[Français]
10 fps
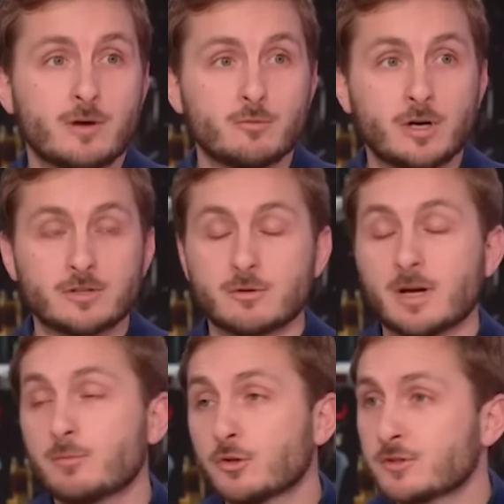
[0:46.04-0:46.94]
un moratoire. Et
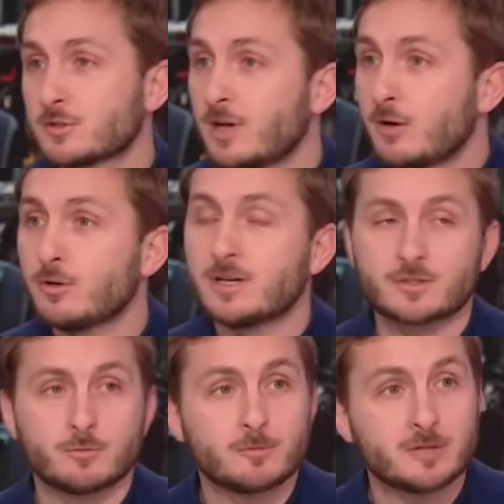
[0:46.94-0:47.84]
pendant ce temps-là, le
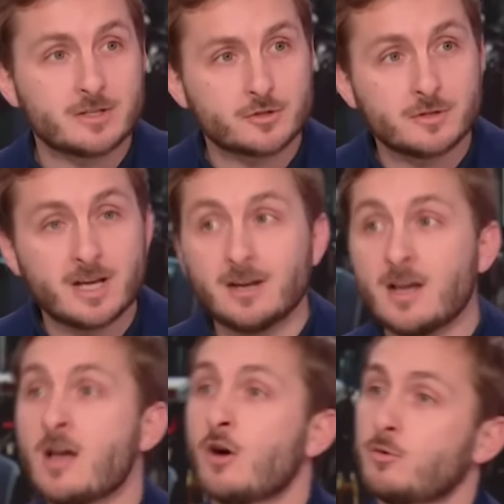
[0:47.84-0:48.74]
Rassemblement national
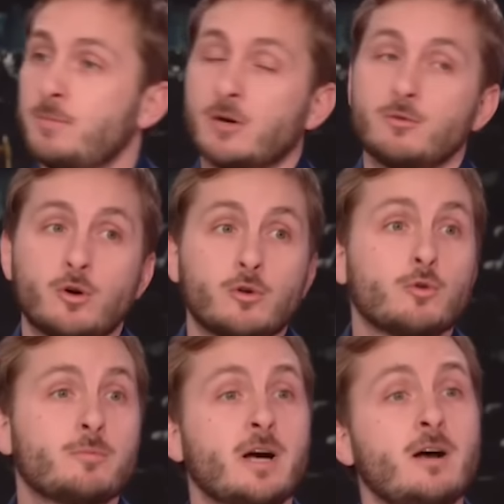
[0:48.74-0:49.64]
au Parlement
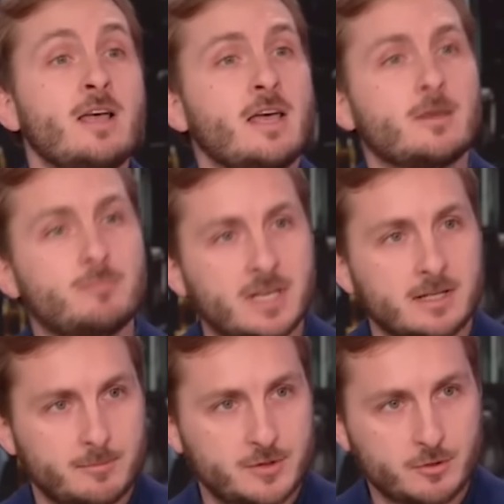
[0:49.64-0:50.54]
européen est bien
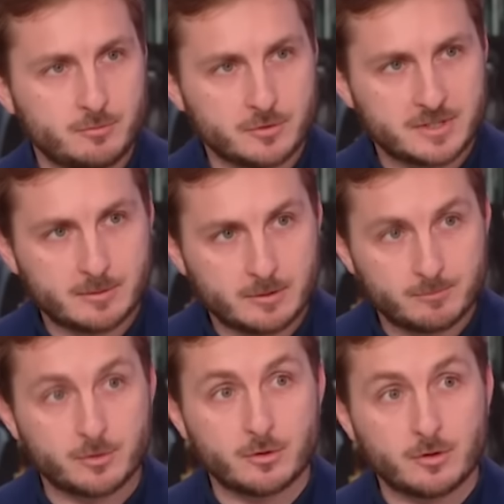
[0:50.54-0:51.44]
absent pour,
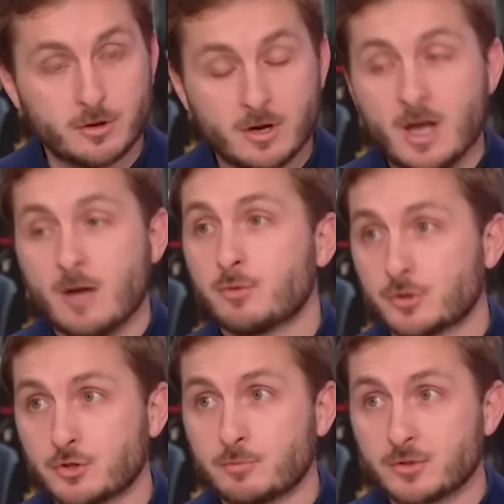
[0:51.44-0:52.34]
euh, pour,
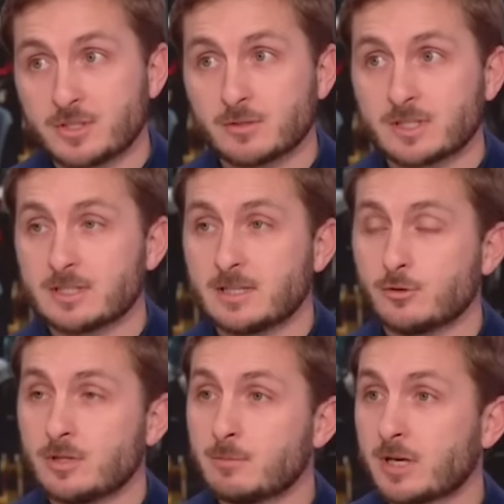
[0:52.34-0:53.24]
s'opposer au traité de
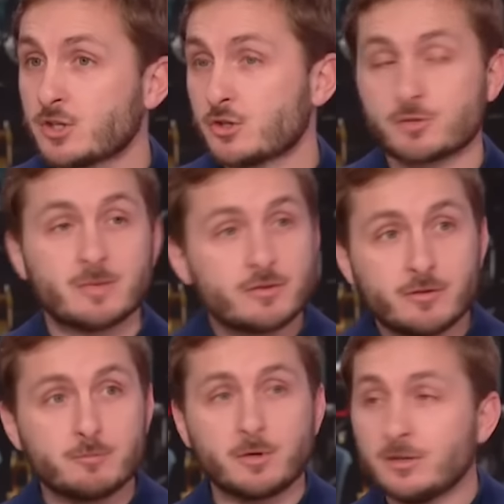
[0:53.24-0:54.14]
libre-échange. Mais je vais
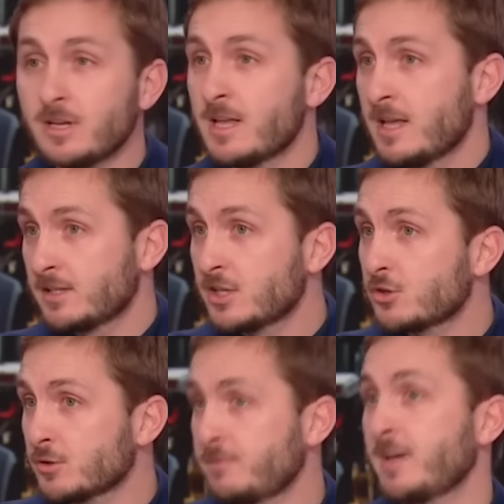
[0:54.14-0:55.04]
vous prendre des
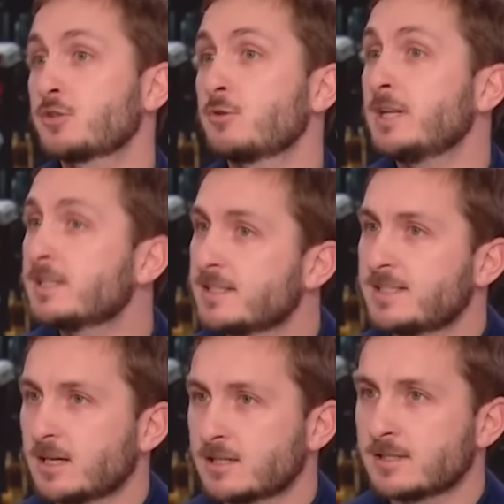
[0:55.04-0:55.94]
choses factuelles, des
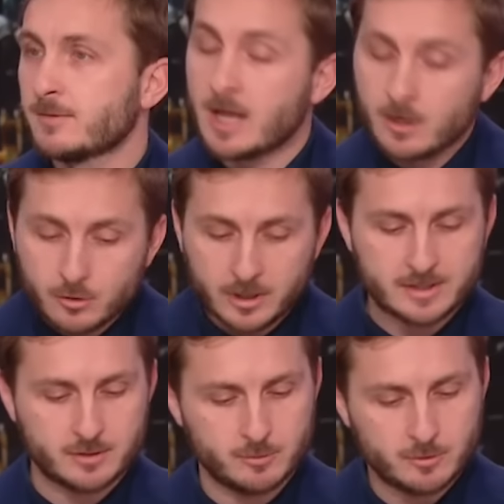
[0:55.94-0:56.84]
actes. Le
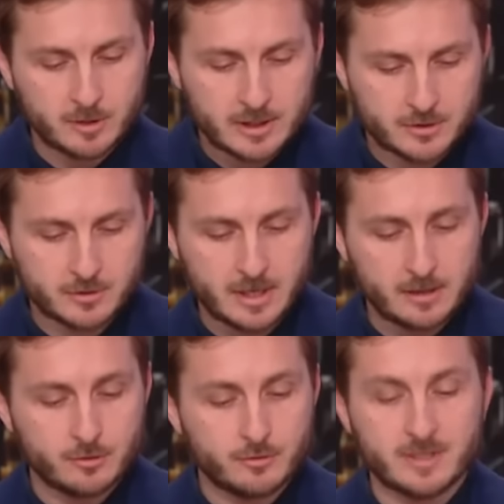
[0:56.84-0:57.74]
Rassemblement national,
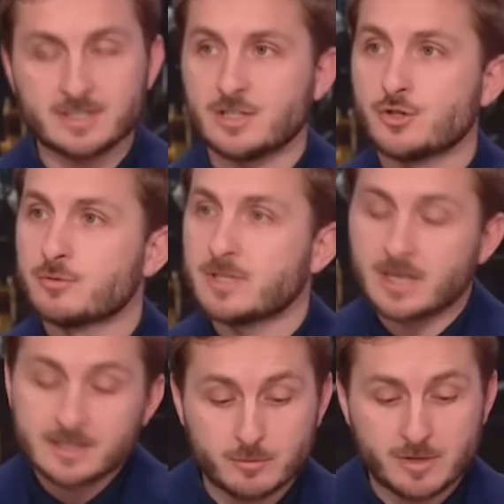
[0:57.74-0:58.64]
le 26 juillet
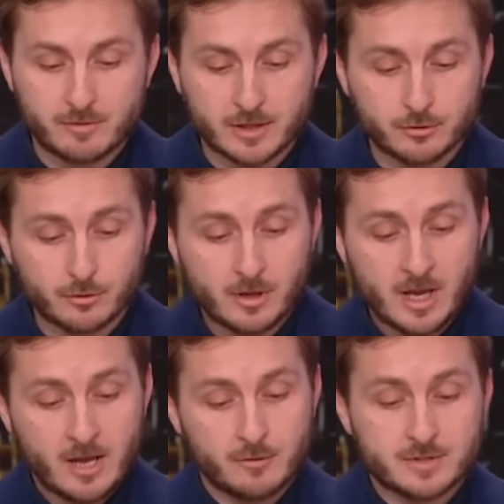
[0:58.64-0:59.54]
2022,
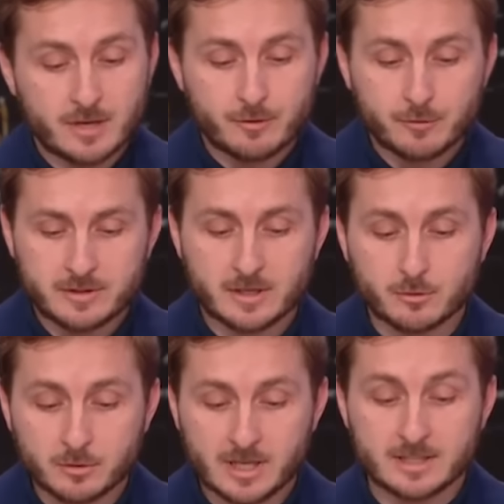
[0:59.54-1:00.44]
vous avez voté
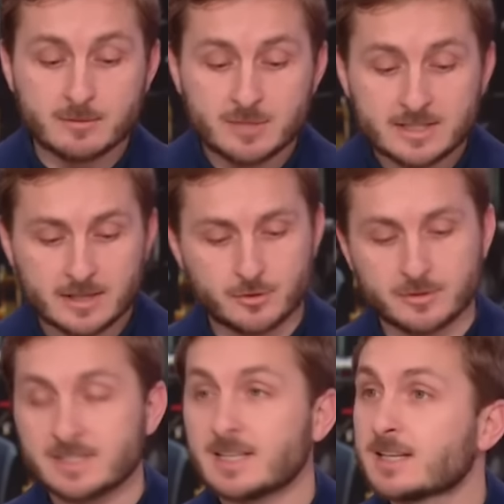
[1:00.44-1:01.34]
contre l'indemnisation
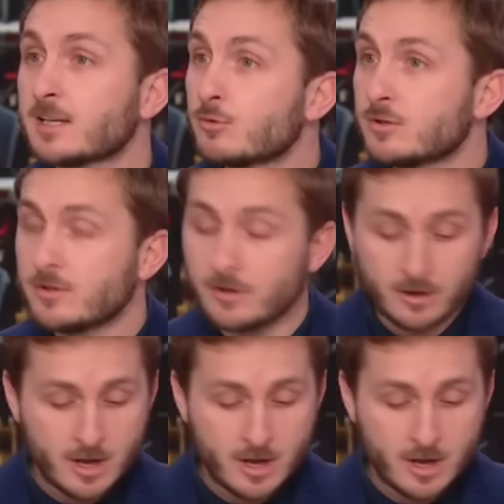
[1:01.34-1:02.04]
des agriculteurs